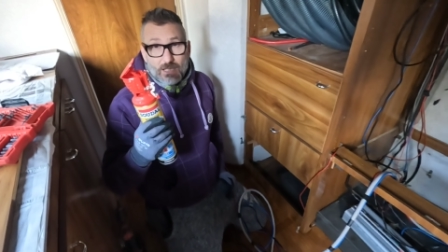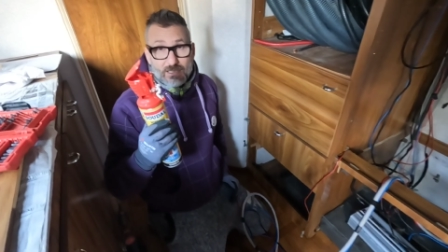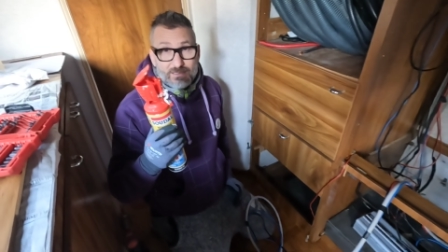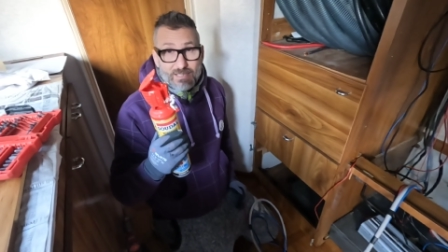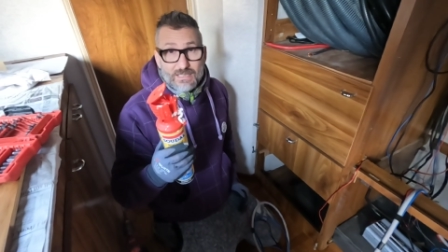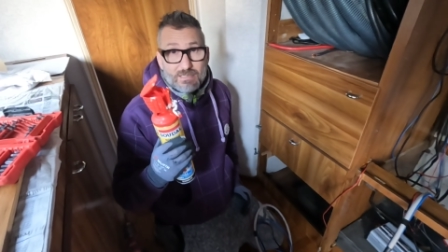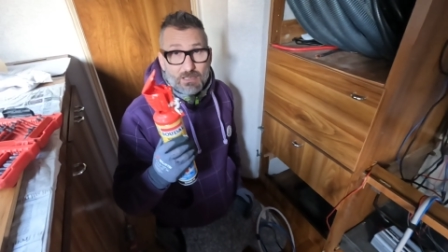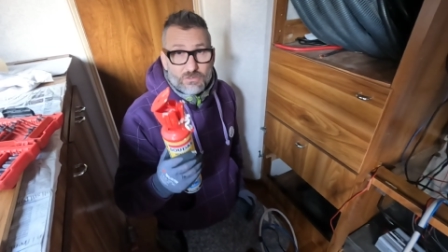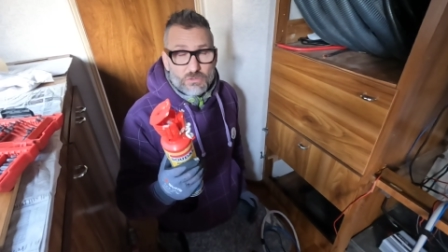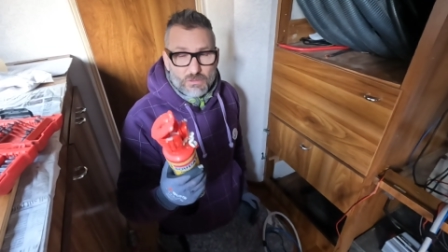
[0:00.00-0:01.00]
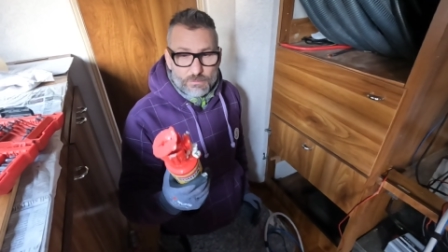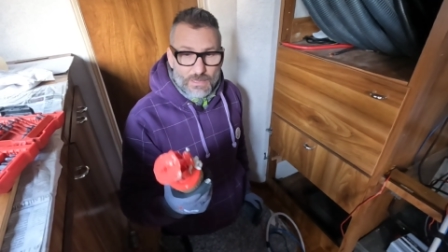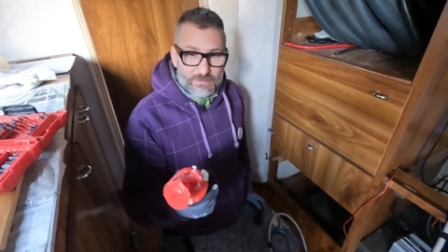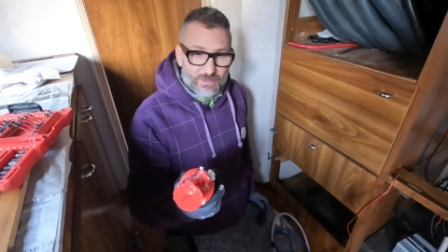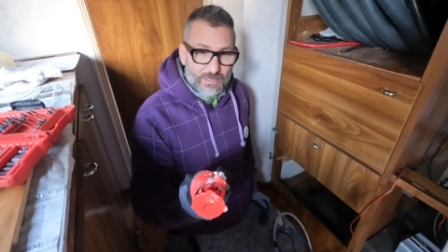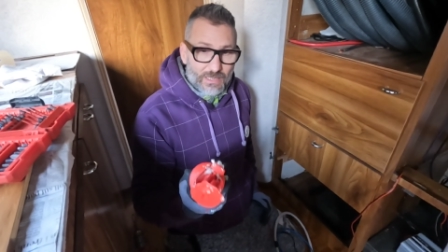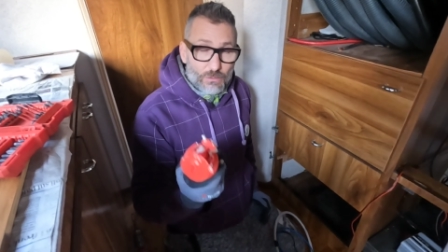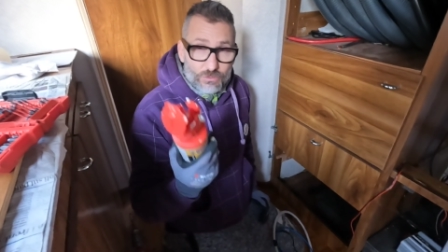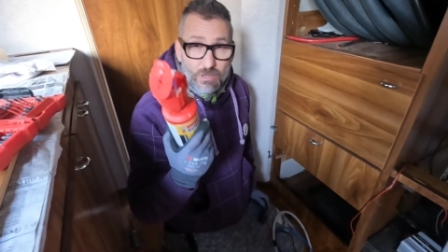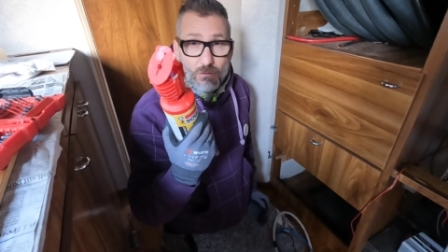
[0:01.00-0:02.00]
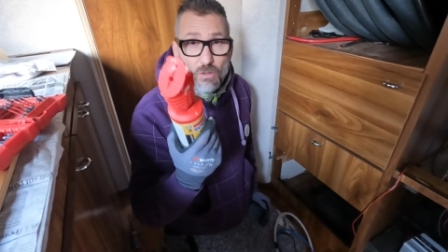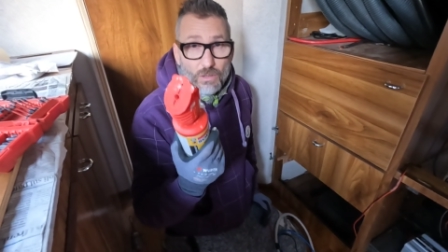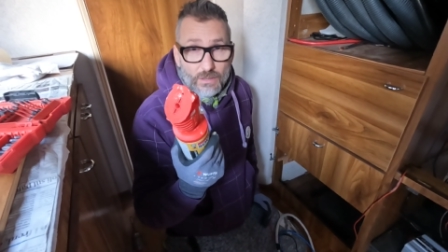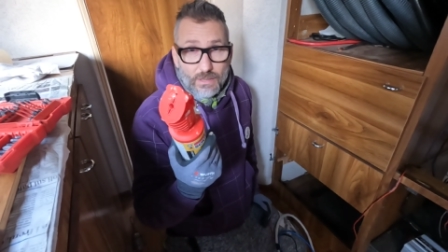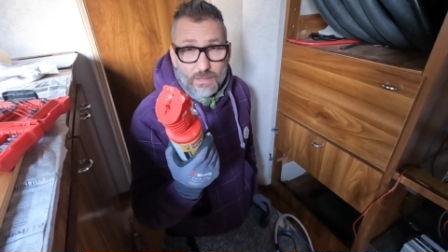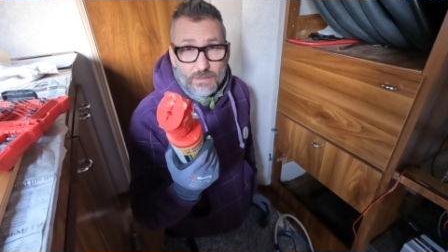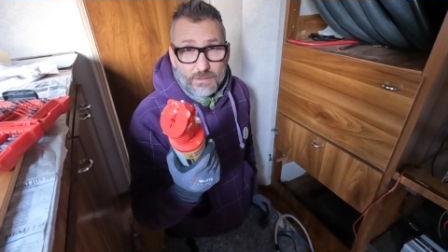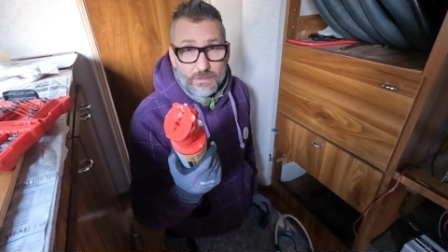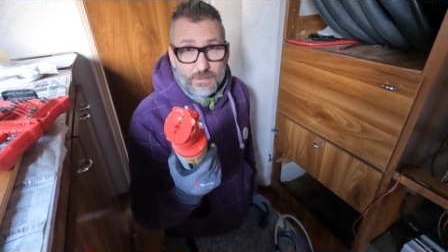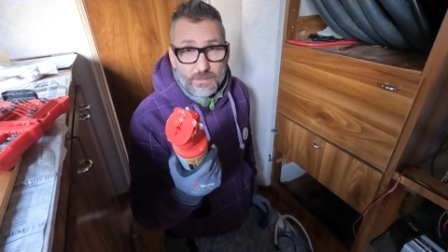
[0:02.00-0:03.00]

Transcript: la cazzata della schiuma espansa, che la usi una volta